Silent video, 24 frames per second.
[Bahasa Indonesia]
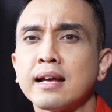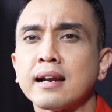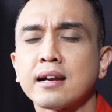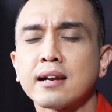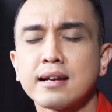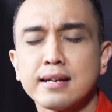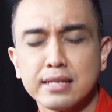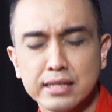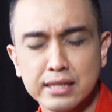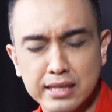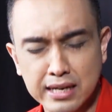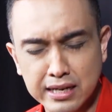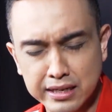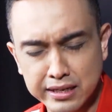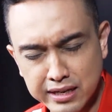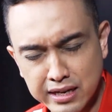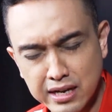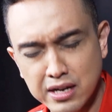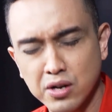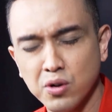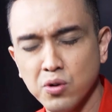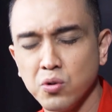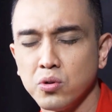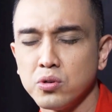
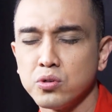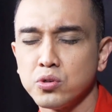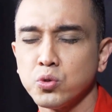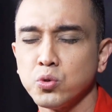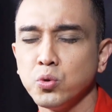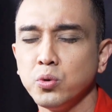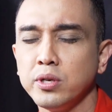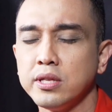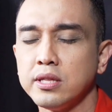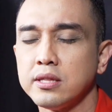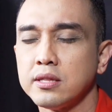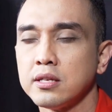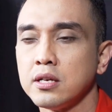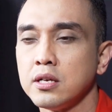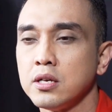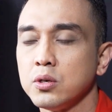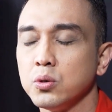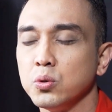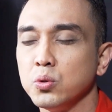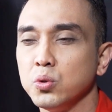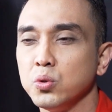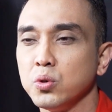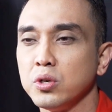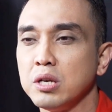rasanya kok sulit
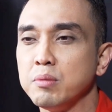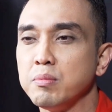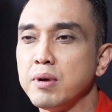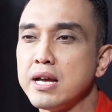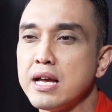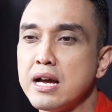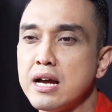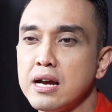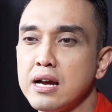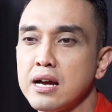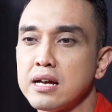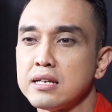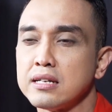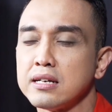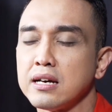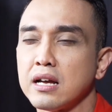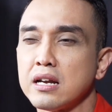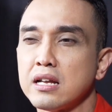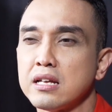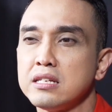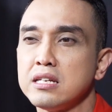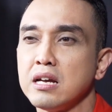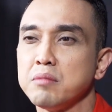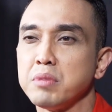untuk dibayangkan
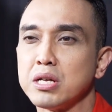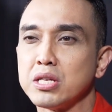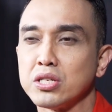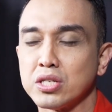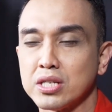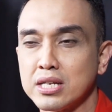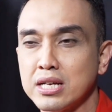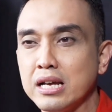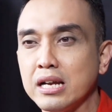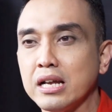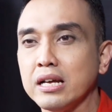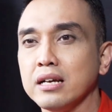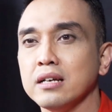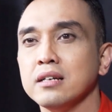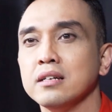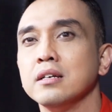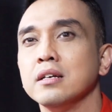karena zaman sekarang